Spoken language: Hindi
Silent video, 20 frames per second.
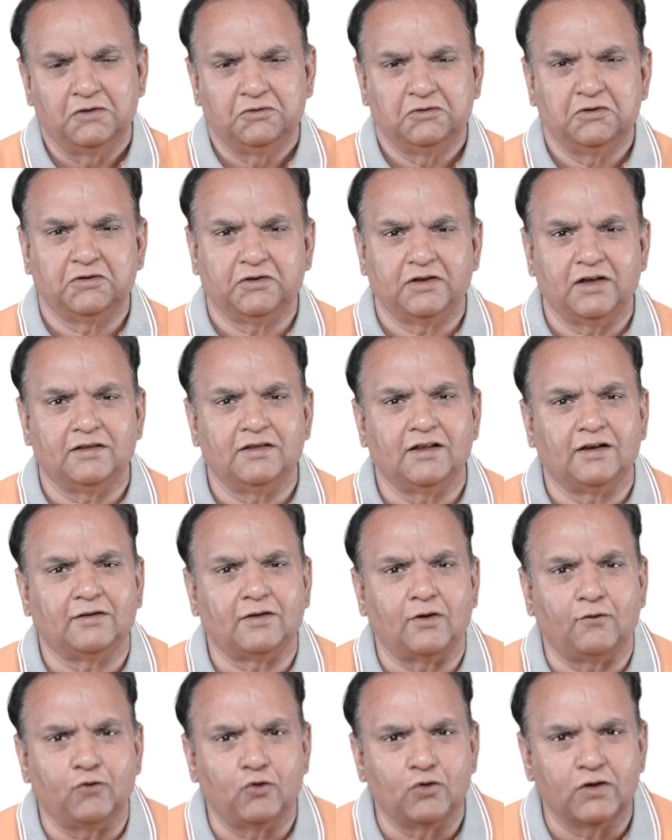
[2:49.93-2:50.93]
जिसके अंदर
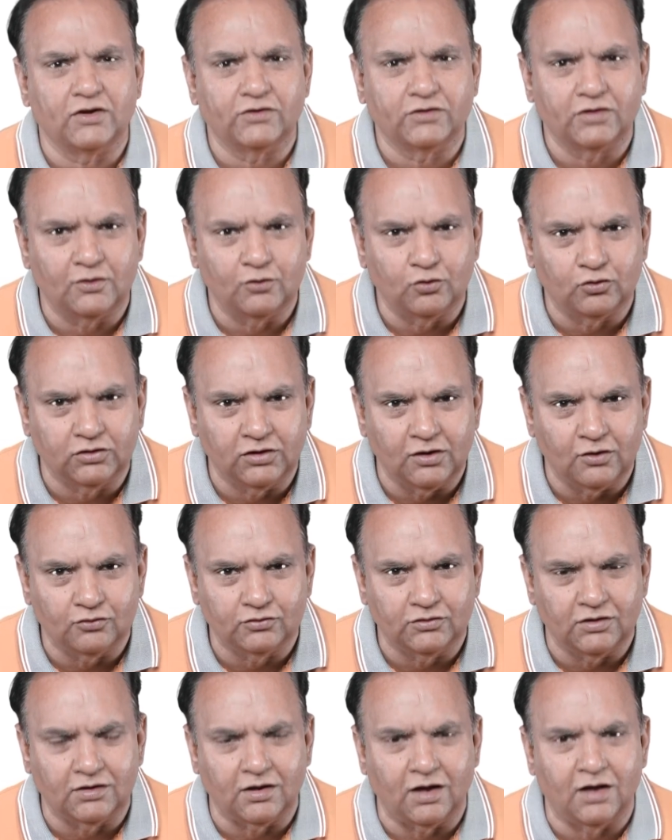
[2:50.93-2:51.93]
सफोकेशन होती है
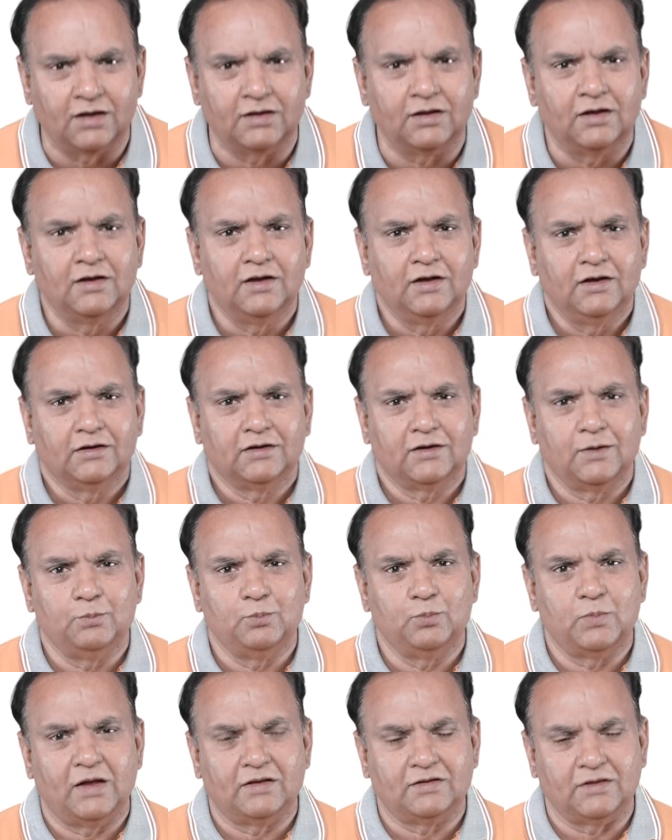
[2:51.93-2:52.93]
उसने कहा कि
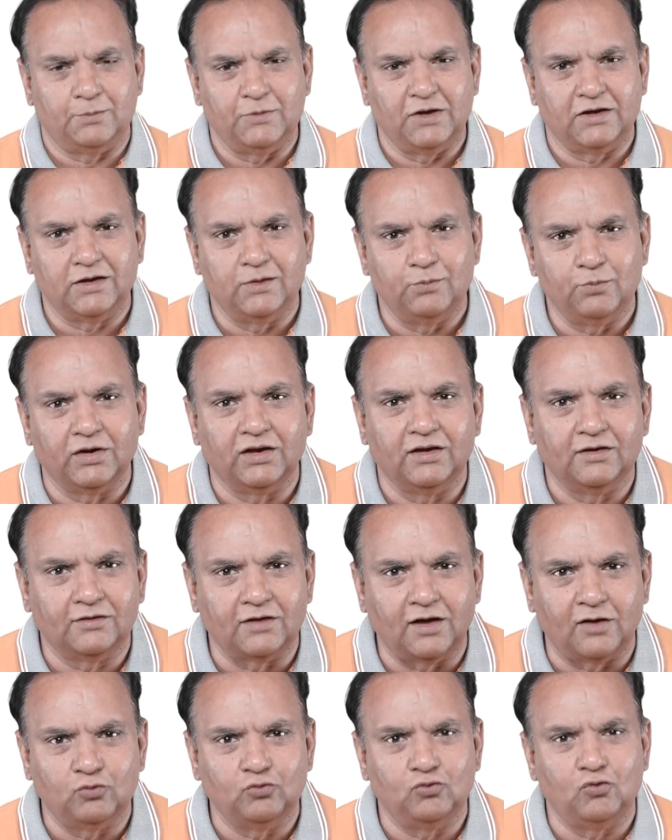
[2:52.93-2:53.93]
मैं दमे की
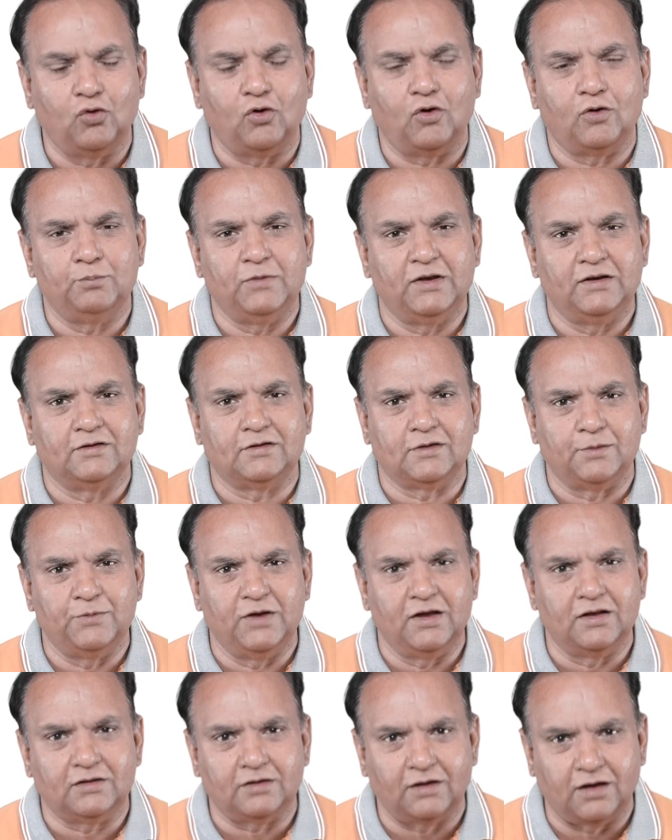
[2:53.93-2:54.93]
मरीज़ा हूँ और मेरी
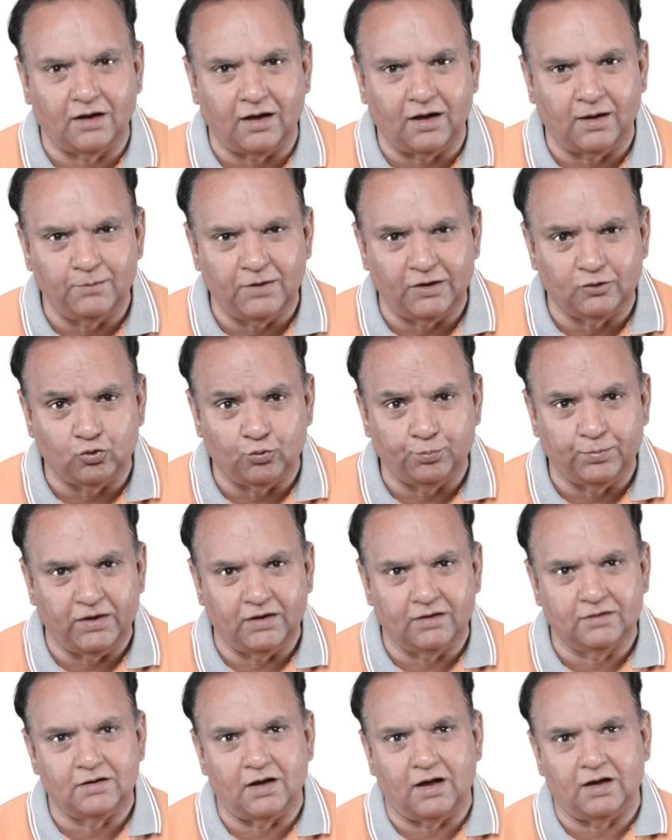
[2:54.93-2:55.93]
तबीयत ख़राब है तो
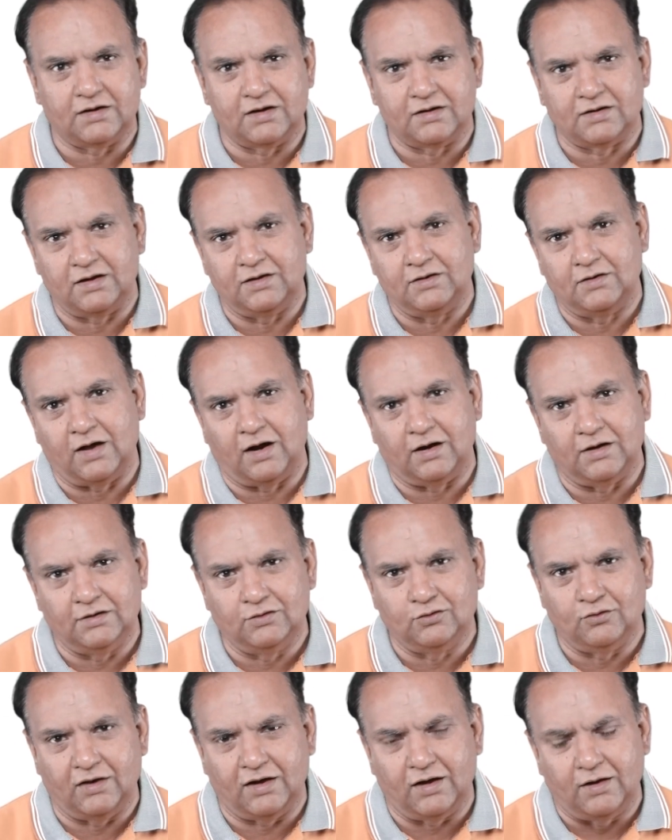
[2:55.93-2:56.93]
फिर जाके कहीं गाड़ी
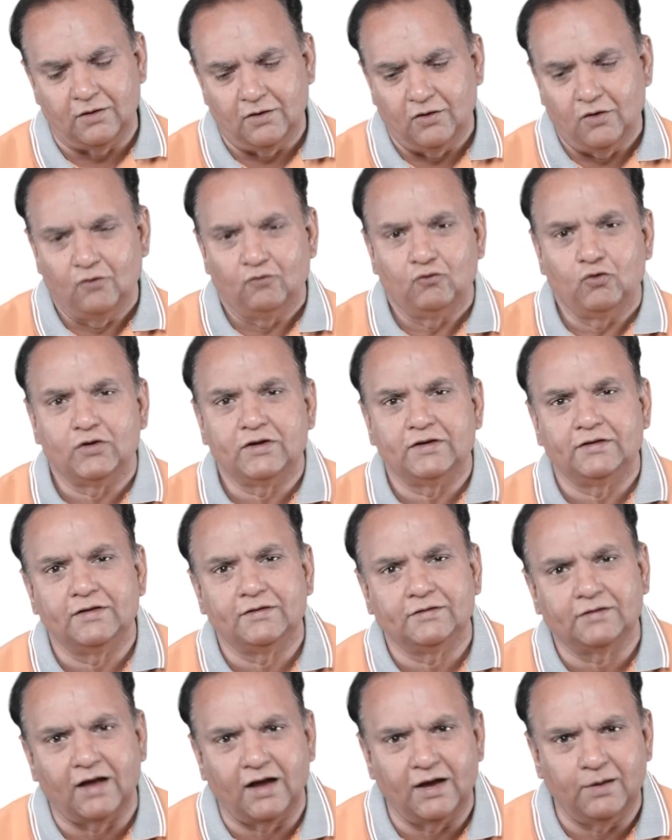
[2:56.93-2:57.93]
जो है वो किसी
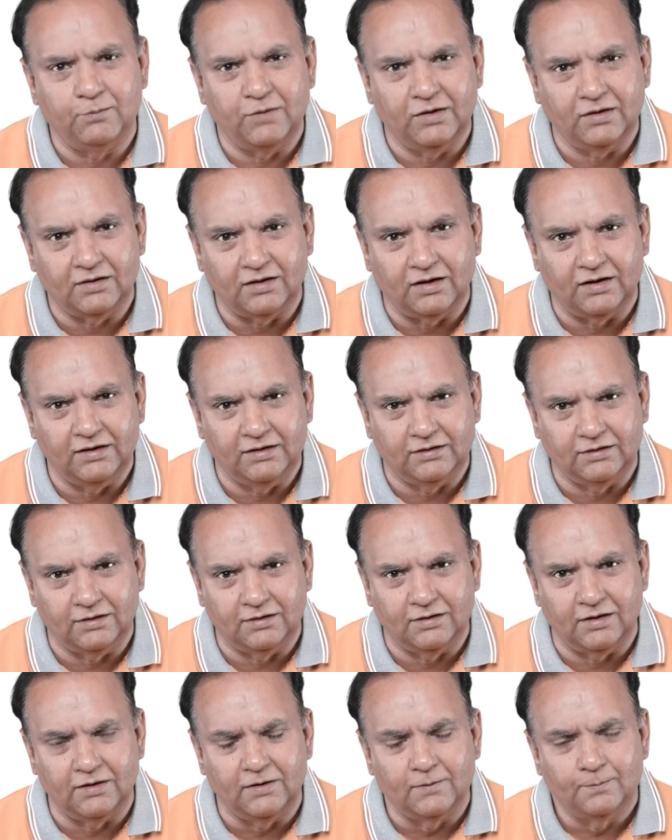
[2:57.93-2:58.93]
साय में खड़ी की
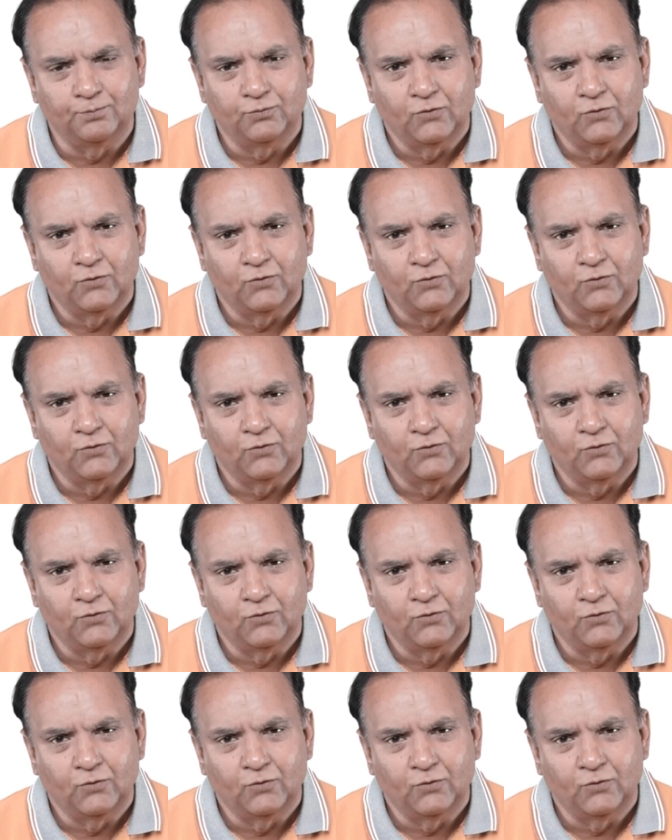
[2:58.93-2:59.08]
गई